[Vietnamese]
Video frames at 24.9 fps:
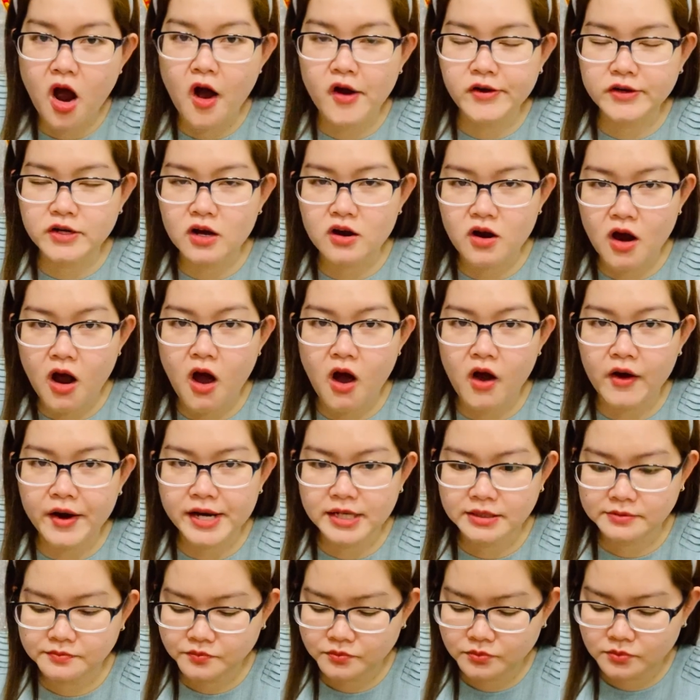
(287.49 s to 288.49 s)
nó ngon
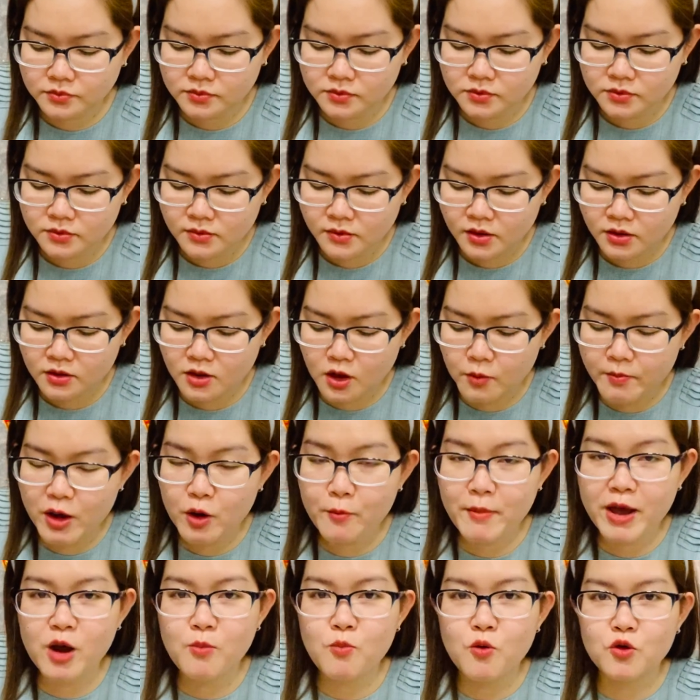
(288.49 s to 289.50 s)
á, nó béo
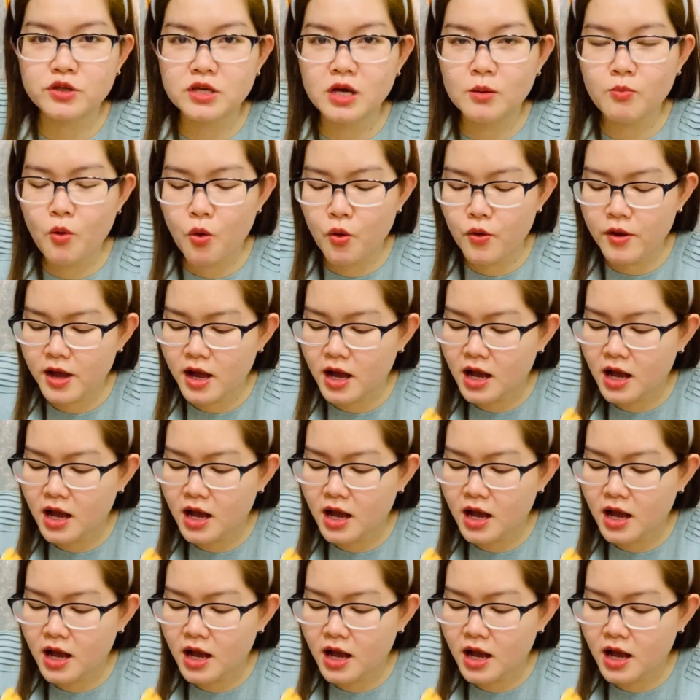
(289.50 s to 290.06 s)
béo mùi trứng muối.